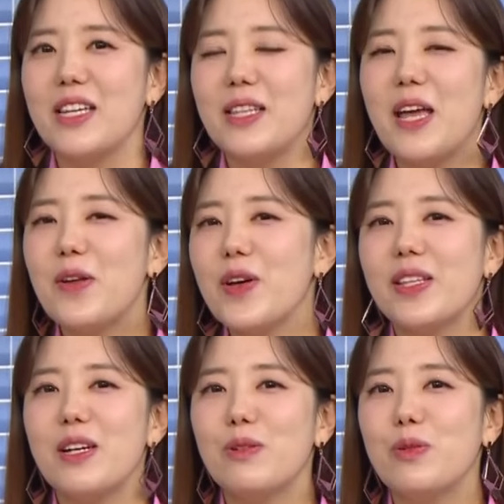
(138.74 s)
이
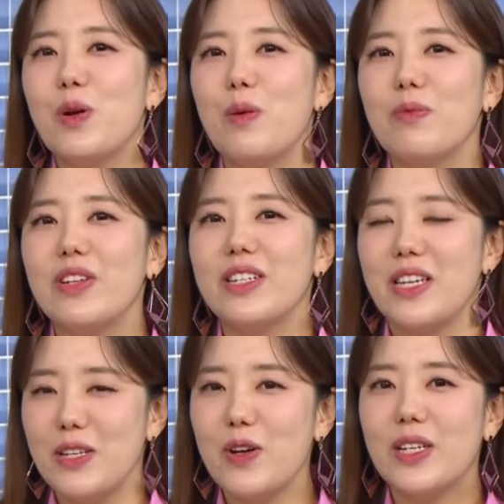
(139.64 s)
때려야 뗄 수
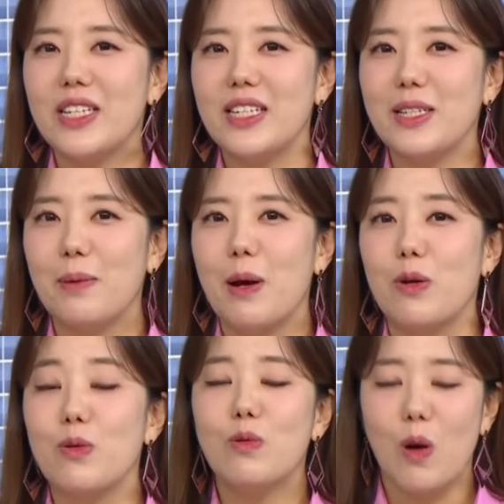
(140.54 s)
없는 인연의 시작
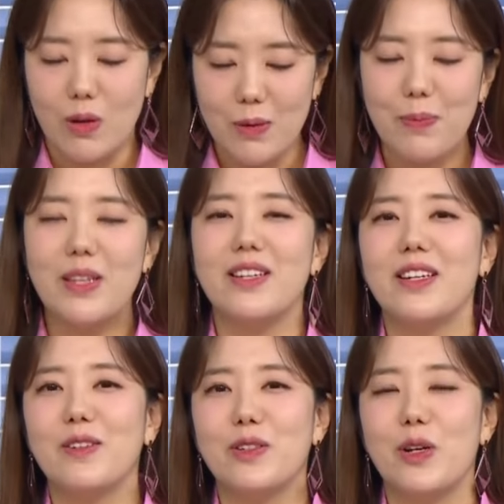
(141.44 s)
바로
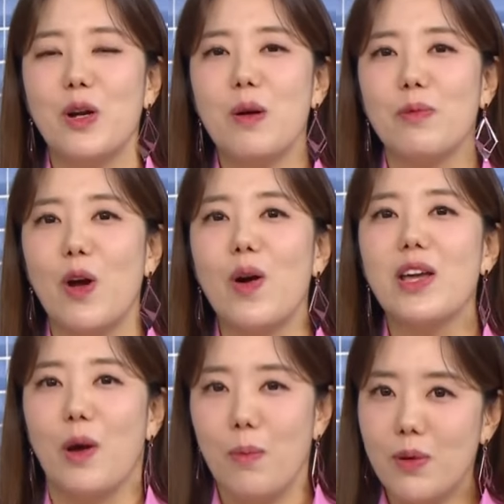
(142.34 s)
언급해드린 것처럼
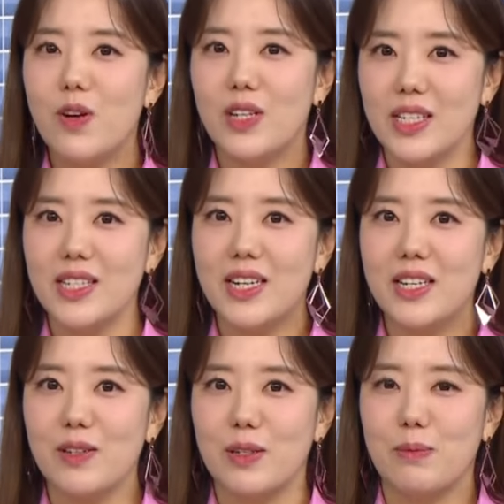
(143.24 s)
영화 염력이
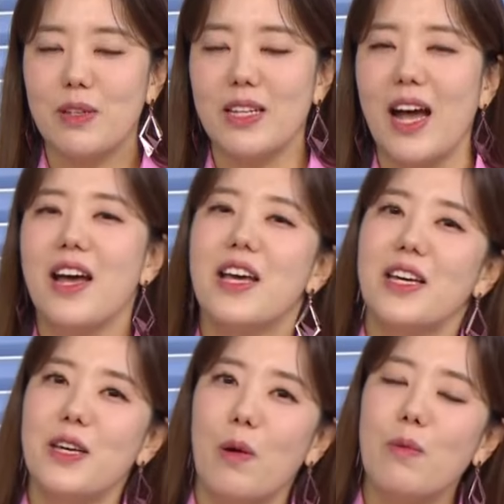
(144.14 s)
시작이었습니다.
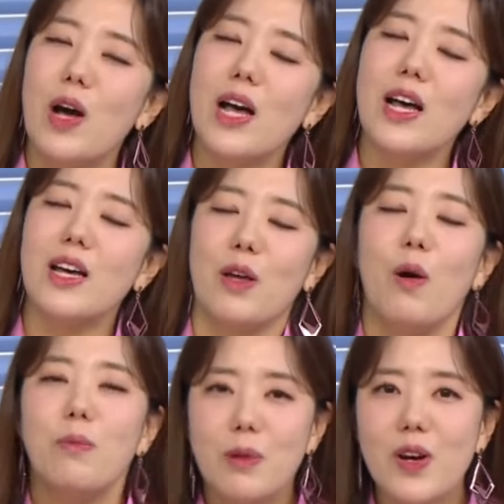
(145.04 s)
이 영화
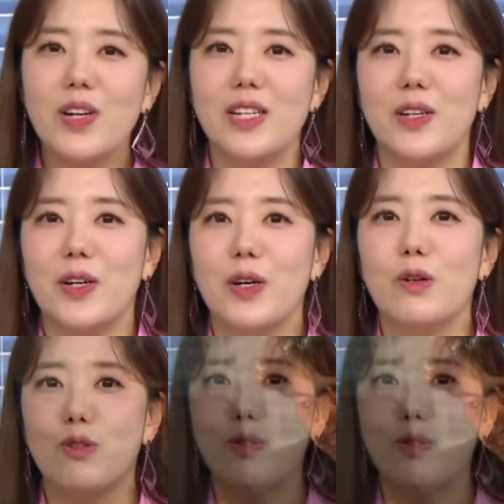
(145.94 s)
염력에서요,